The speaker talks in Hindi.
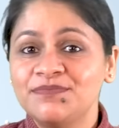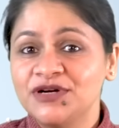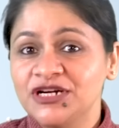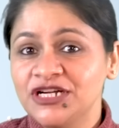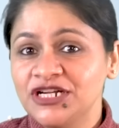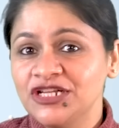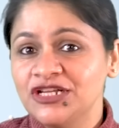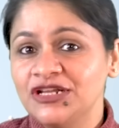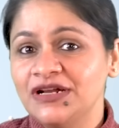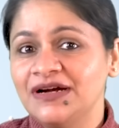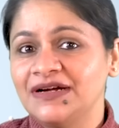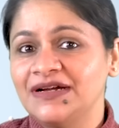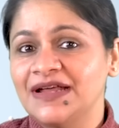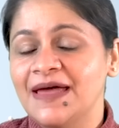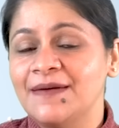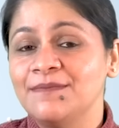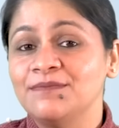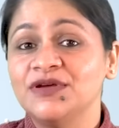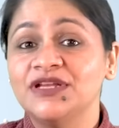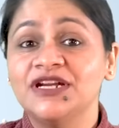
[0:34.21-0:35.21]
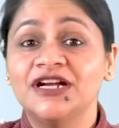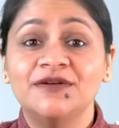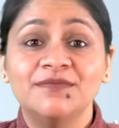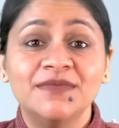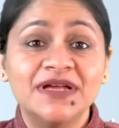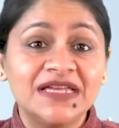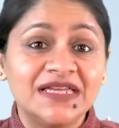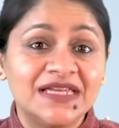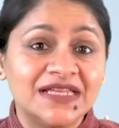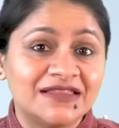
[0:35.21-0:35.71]
पर्टिकुलर टाइम पीरियड
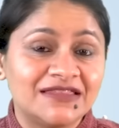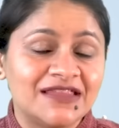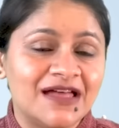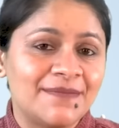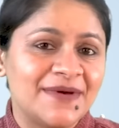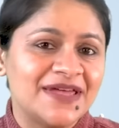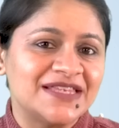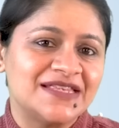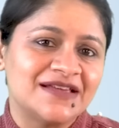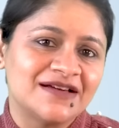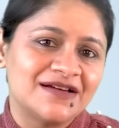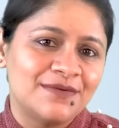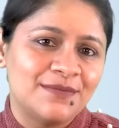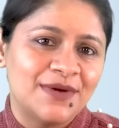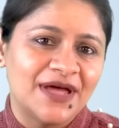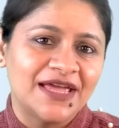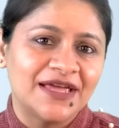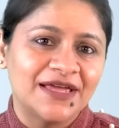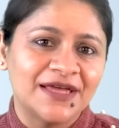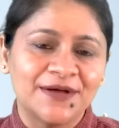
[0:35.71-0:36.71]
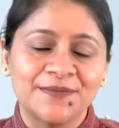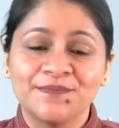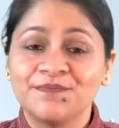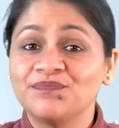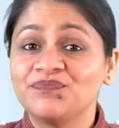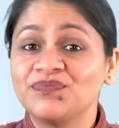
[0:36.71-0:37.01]
में कितना पैसा कमाएंगे